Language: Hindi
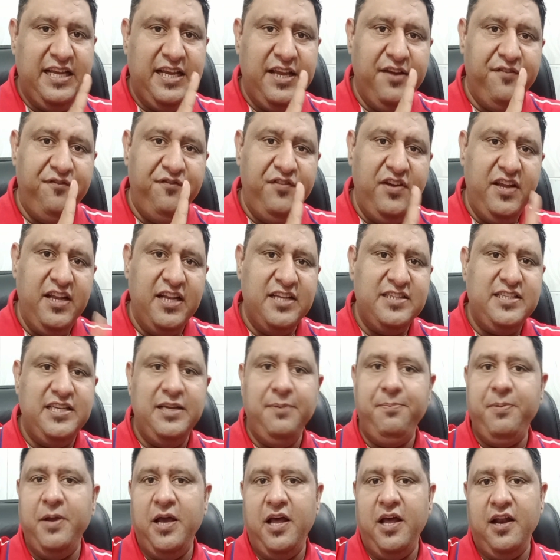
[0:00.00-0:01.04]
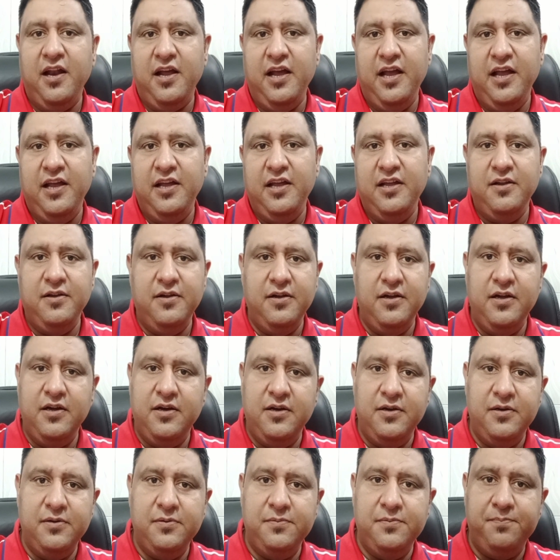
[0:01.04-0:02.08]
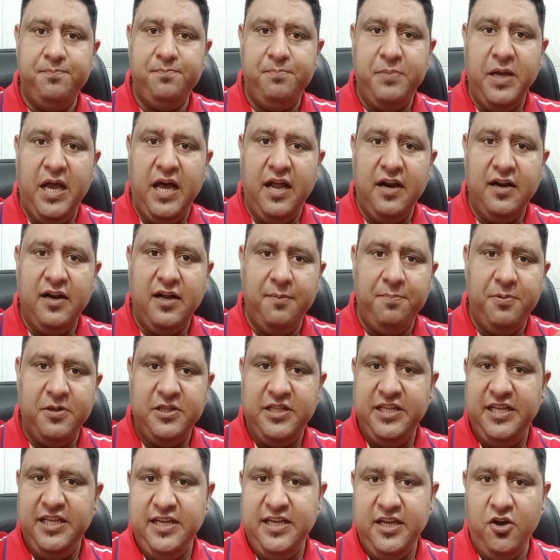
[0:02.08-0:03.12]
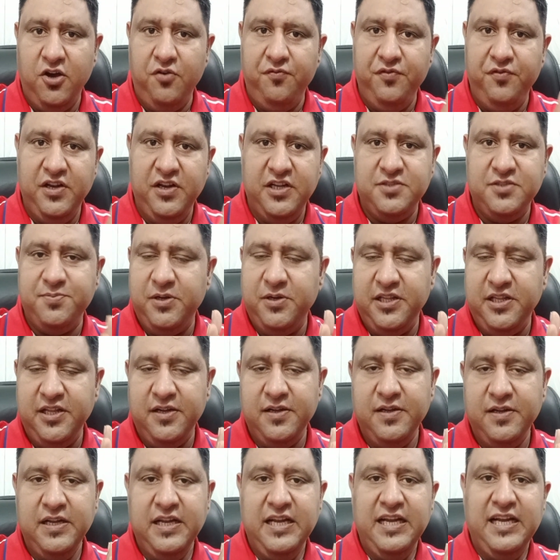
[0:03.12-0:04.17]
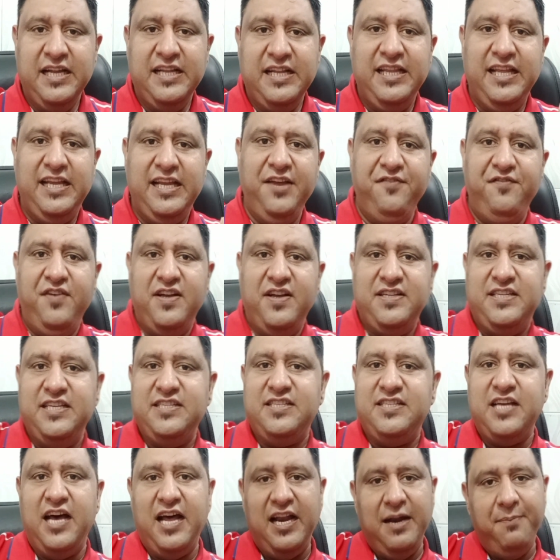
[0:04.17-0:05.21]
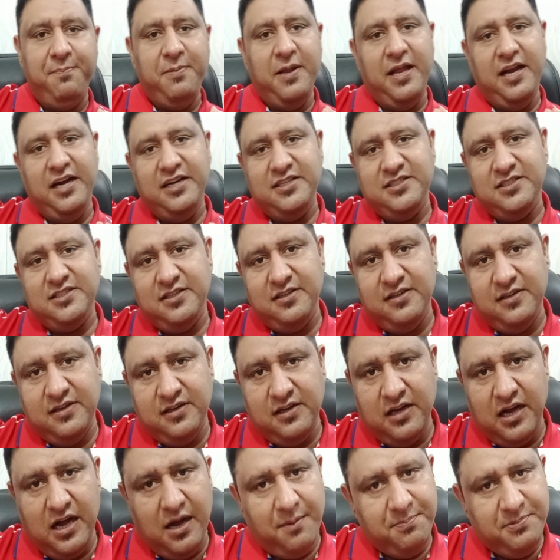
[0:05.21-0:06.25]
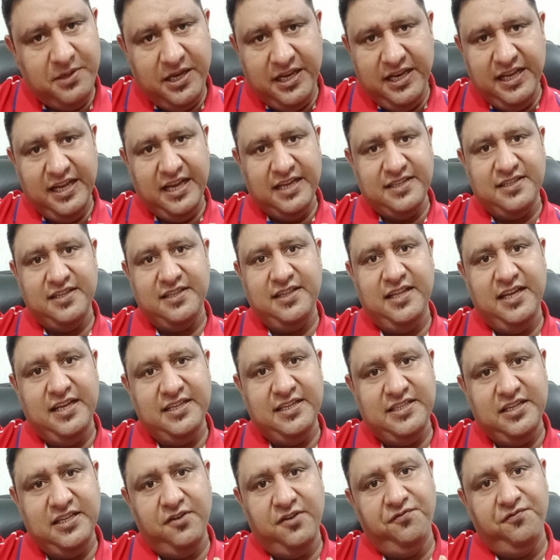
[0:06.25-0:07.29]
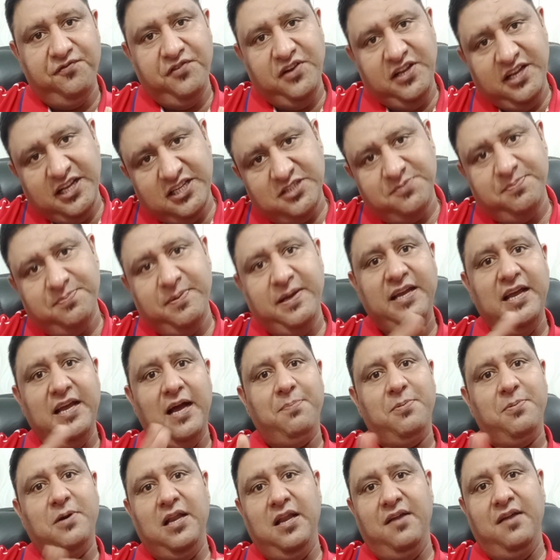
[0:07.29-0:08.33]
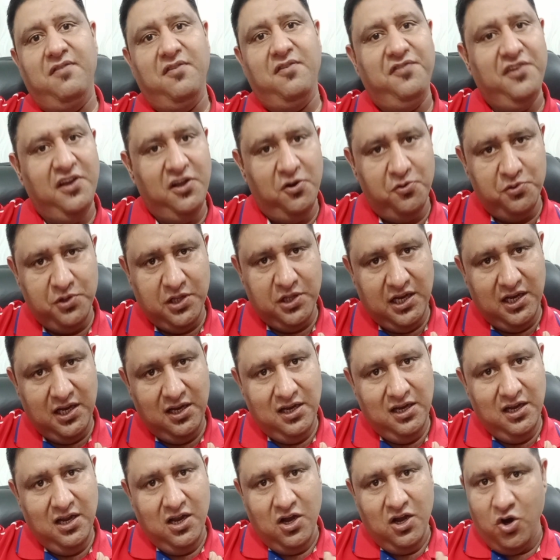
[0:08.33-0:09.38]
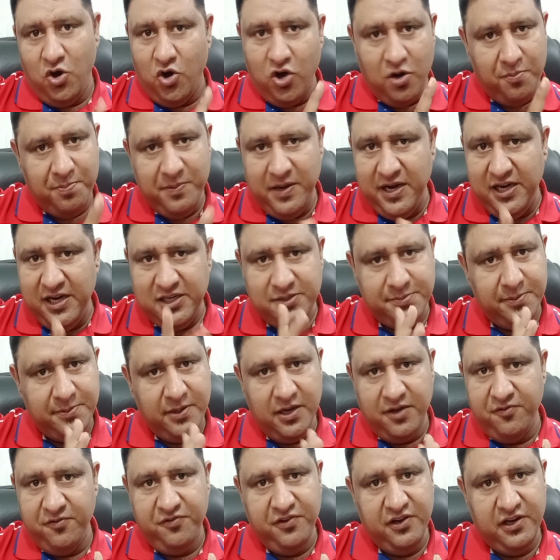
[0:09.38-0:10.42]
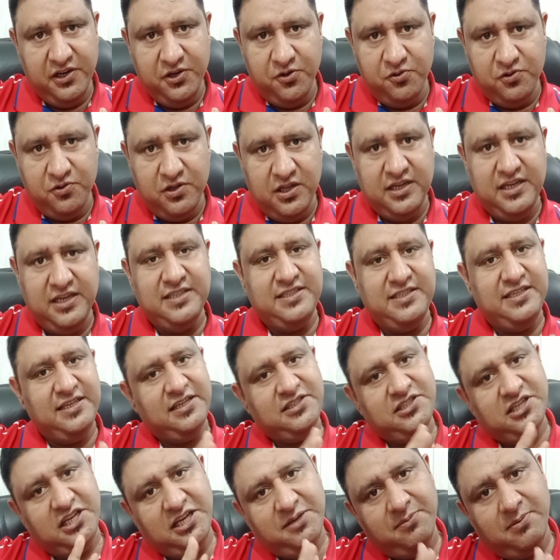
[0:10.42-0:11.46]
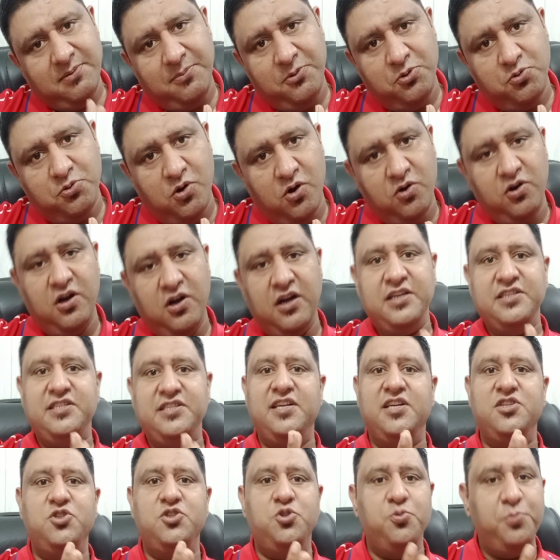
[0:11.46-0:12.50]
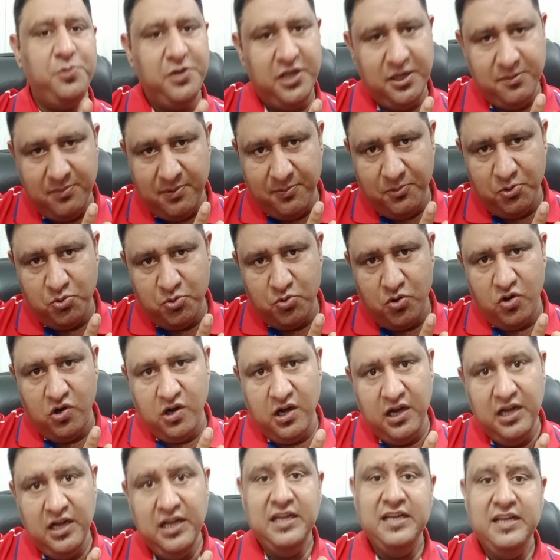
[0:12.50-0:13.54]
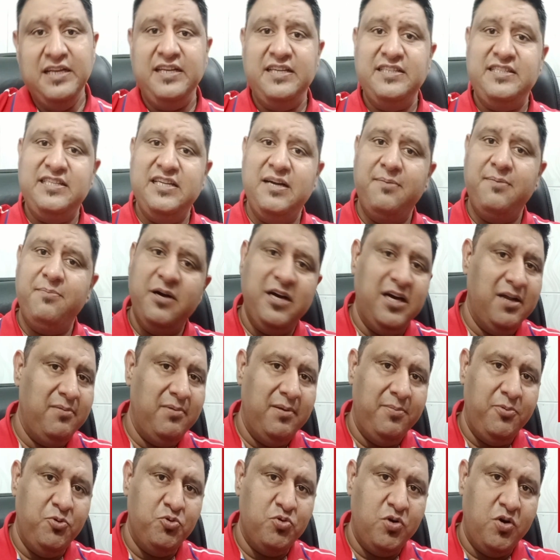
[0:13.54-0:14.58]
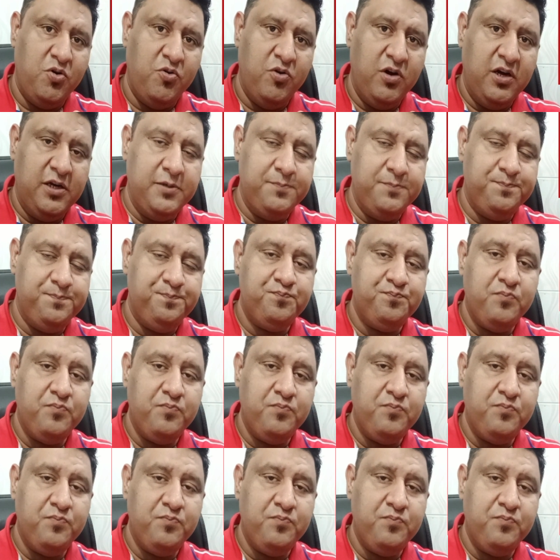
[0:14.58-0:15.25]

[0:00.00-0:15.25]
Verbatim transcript: कि वीनस ही प्यार का है प्यार का प्रतीक है और वीनस प्रतीक देखिए वैसे सारे प्लानट्स आप ये नहीं कह सकते कि सिर्फ वीनस में ही आपका लव अफेयर होता है और प्लैनेट्स में लव अफेयर नहीं होता किसी का शनि में भी हुआ होगा किसी का जुपिटर में भी हुआ होगा किसी का मंगल में भी हुआ होगा